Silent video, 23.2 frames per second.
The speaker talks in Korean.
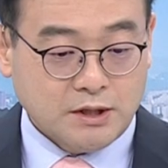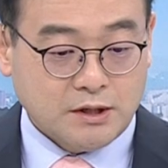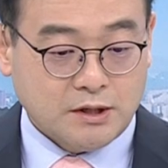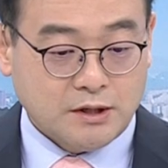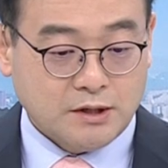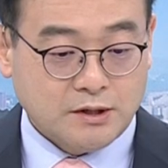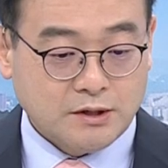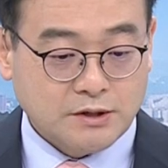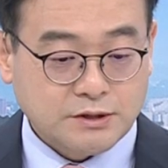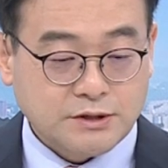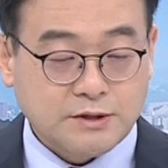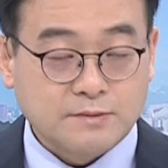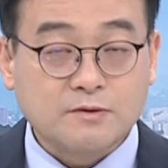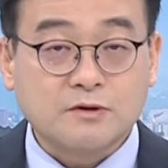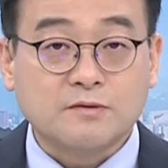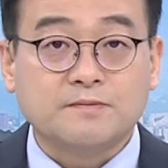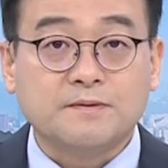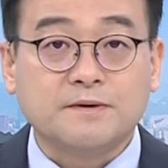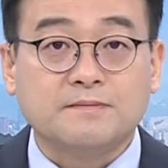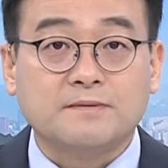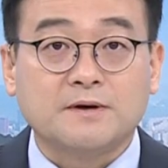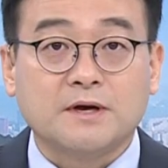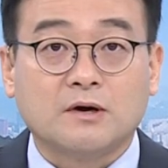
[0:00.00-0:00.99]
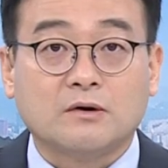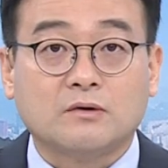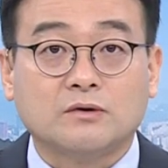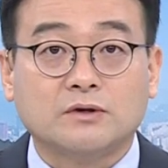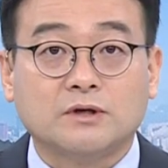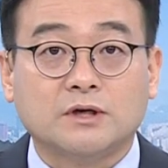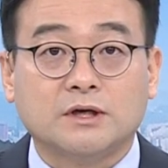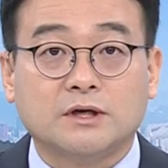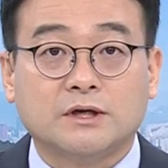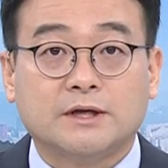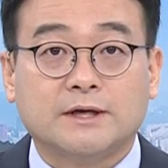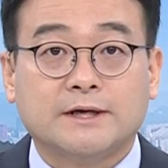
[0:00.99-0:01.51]
어, 최민수
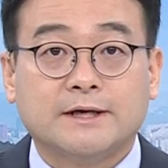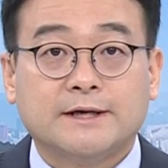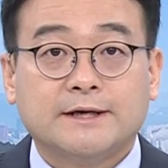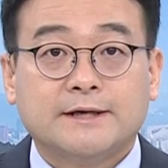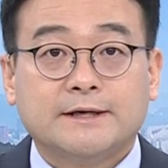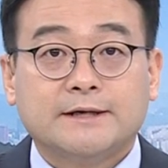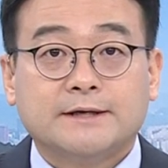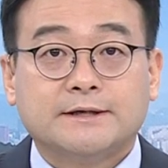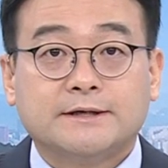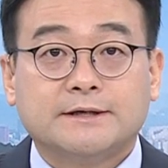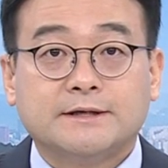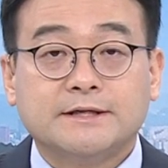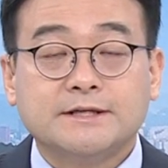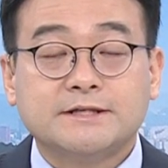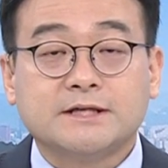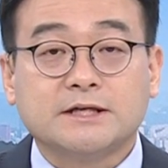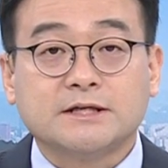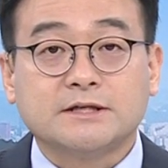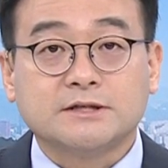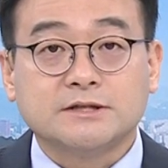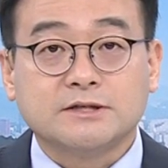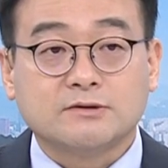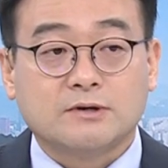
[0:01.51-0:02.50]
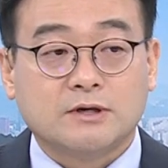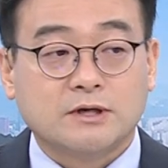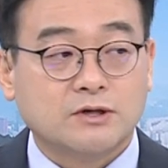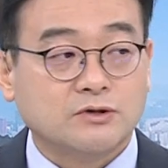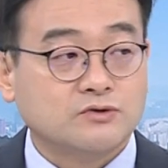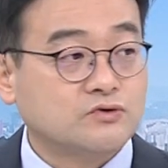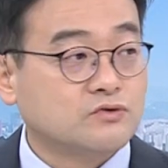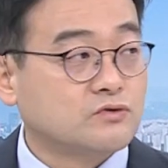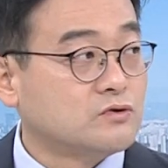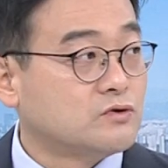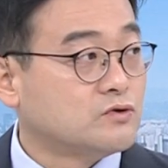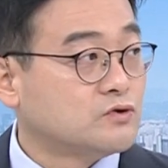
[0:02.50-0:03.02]
PB하고는 2차 어, 전지
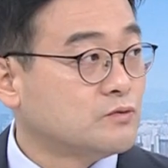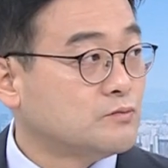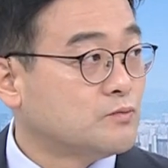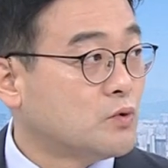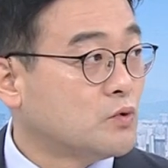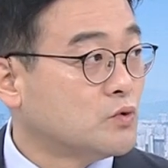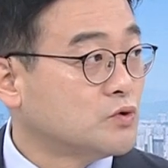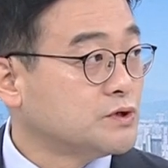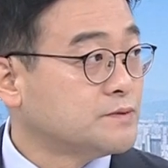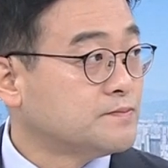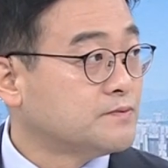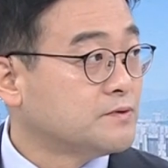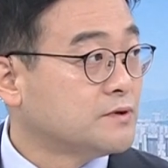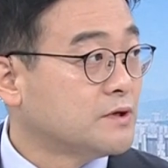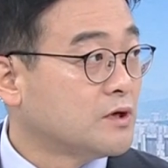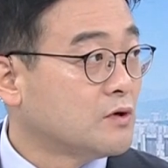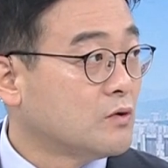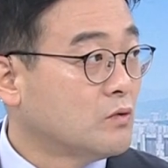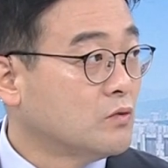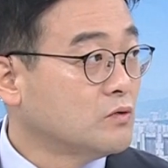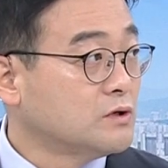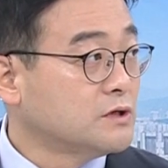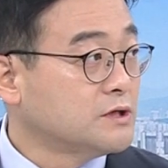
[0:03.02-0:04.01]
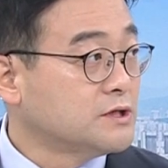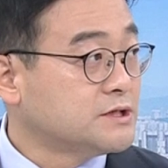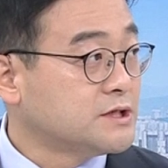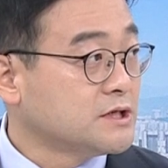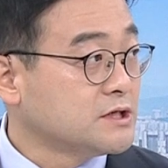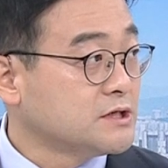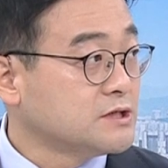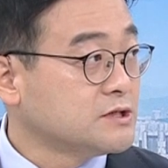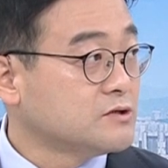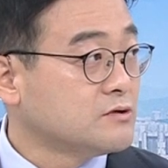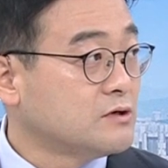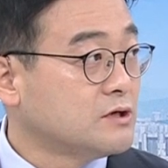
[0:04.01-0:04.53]
관련주들을 좀 보고 싶은데요. 오늘 2차
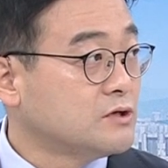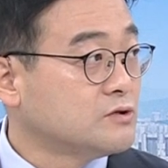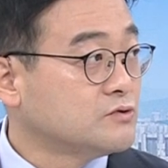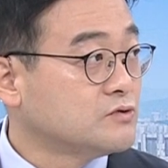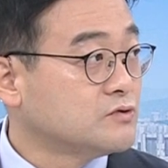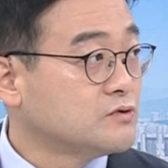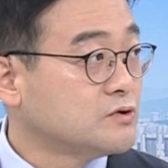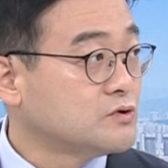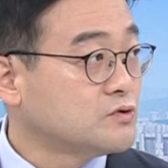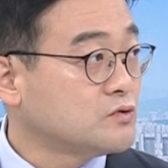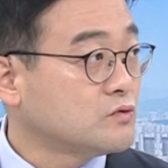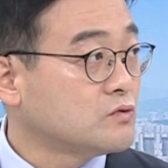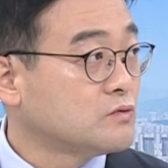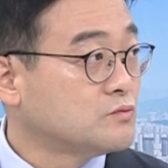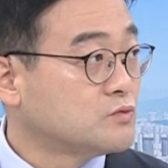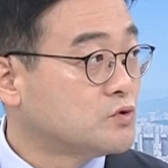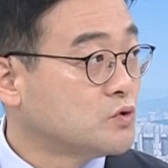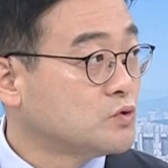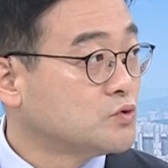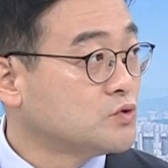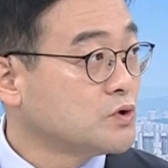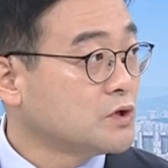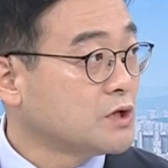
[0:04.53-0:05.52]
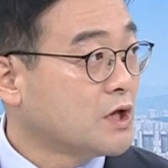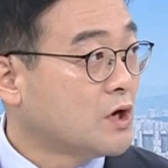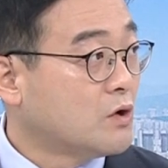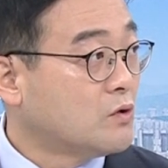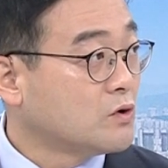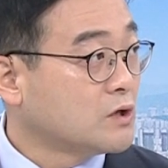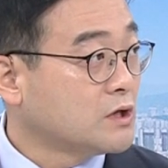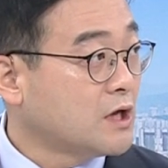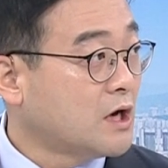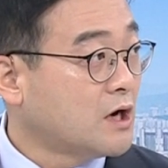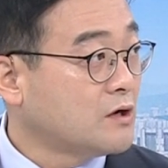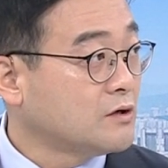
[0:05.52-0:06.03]
전지 관련주들이 조금 조정이
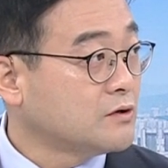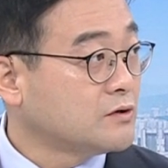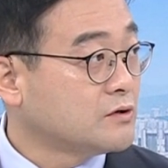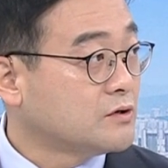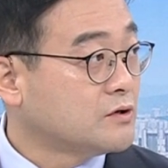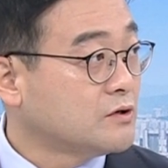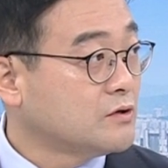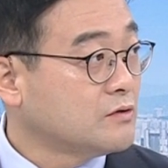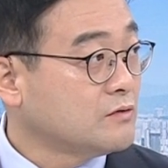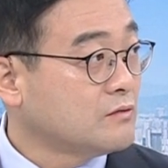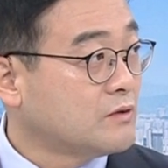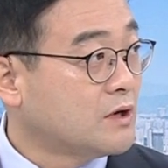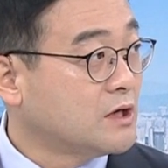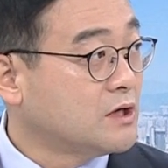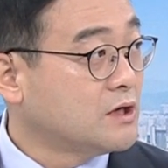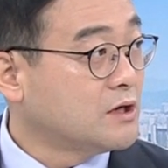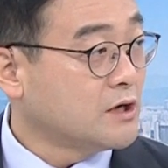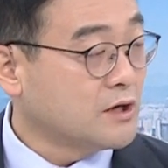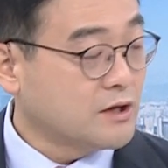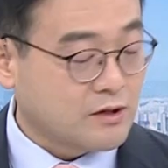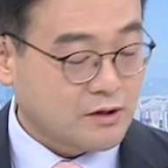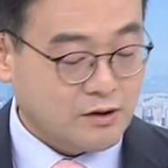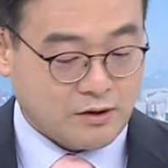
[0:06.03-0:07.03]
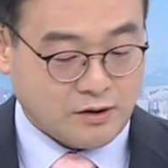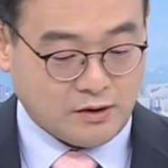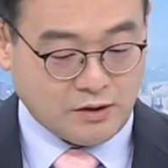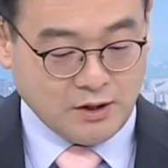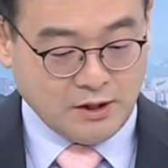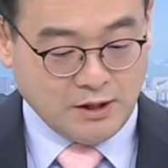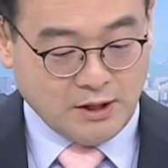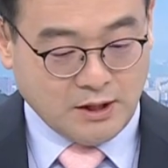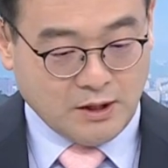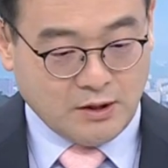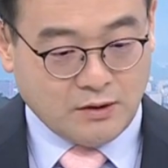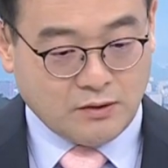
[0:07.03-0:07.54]
나오긴 하거든요. 네, 관련해서 맞
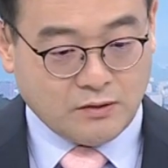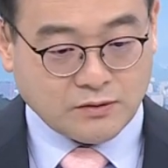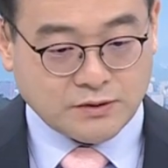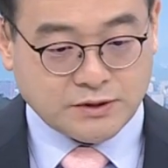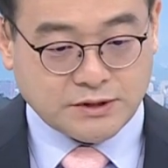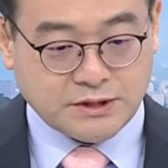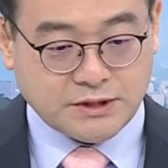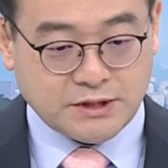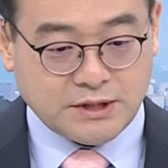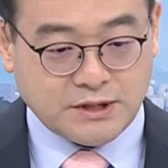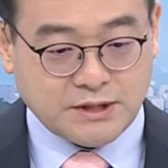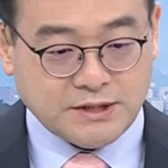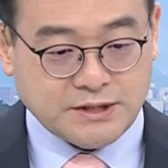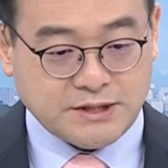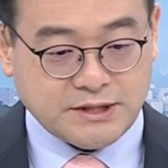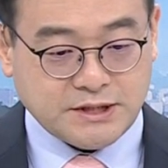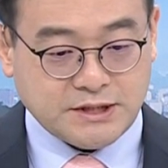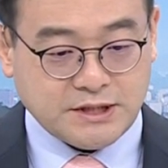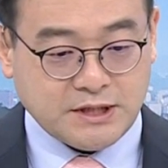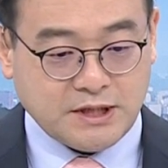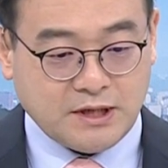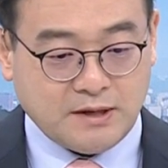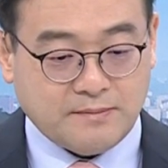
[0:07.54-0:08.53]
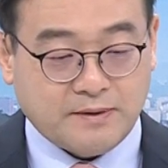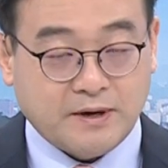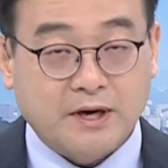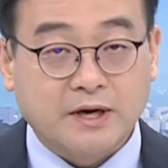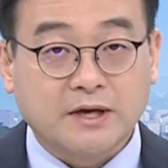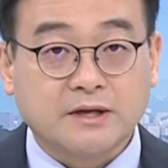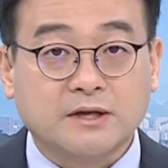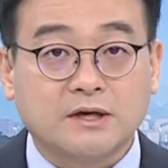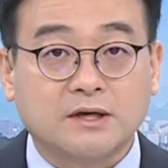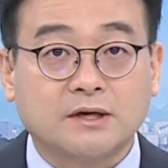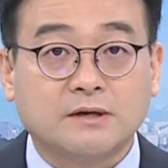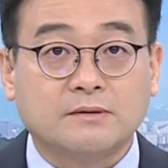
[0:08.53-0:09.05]
혹시 이 시기에
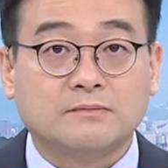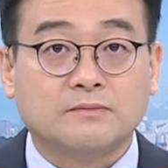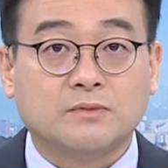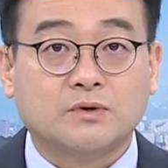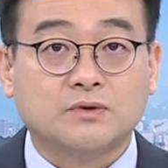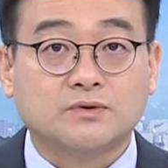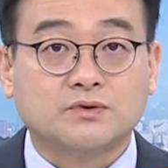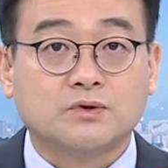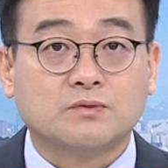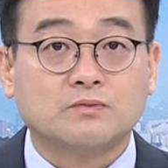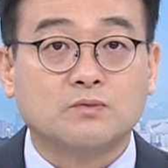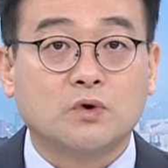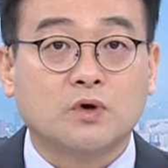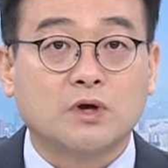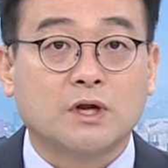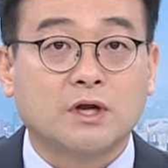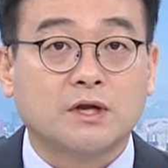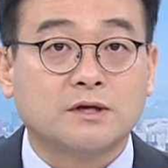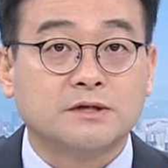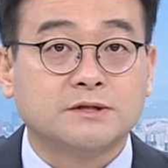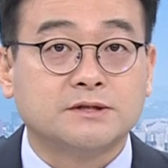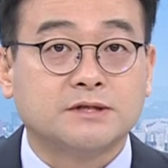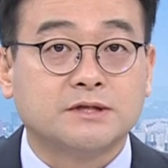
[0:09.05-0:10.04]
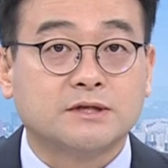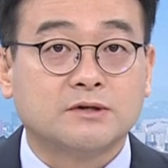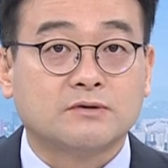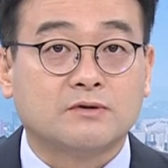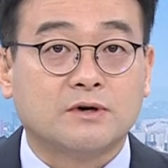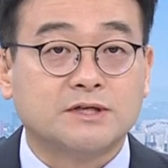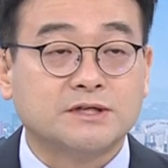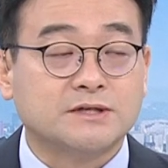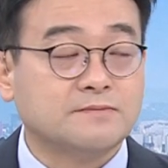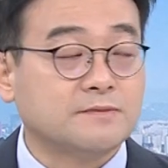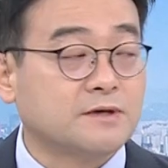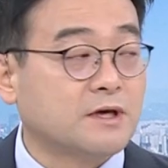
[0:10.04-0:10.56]
봐야 될 뭐 종목이라든지
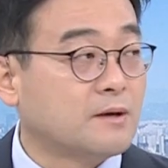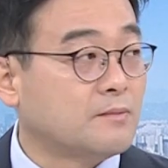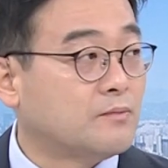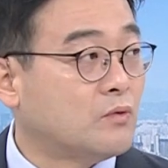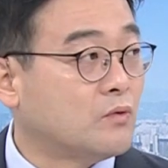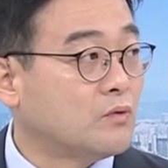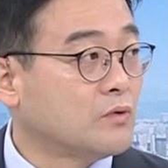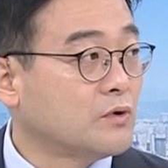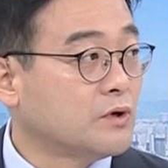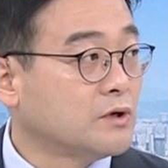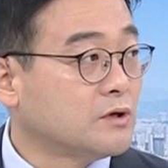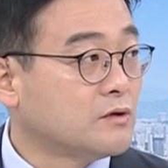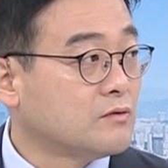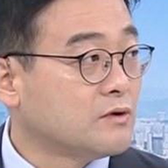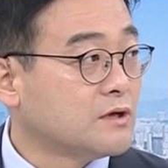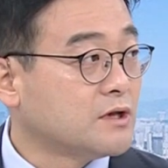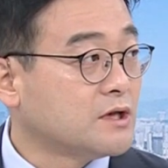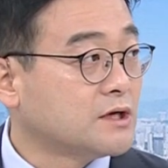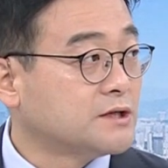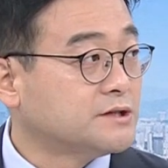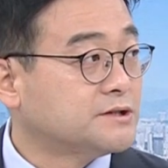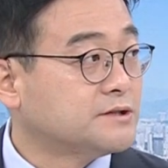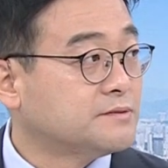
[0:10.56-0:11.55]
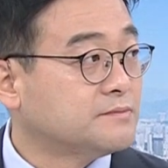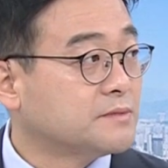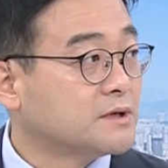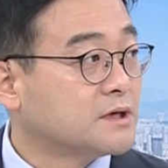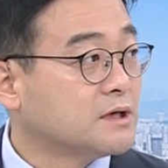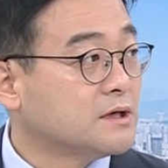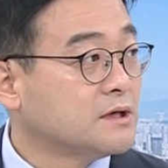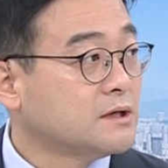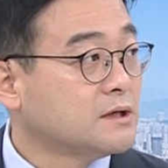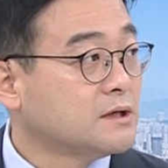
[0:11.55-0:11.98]
관심 있게 보고 있는 회사가 있습니까?